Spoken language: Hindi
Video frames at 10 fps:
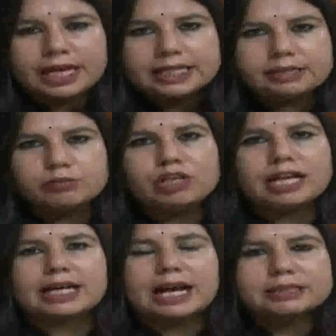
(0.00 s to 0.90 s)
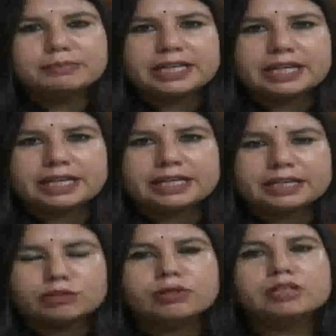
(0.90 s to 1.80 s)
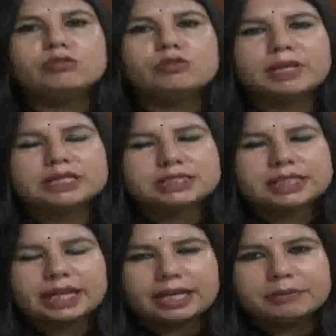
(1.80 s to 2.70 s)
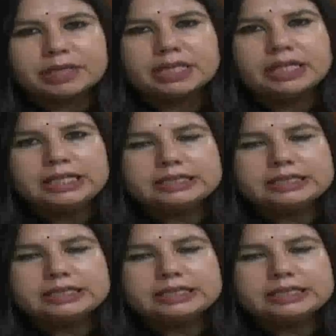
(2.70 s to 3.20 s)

ये मुलाकात भी करेंगे क्योंकि नूह में इसलिए भी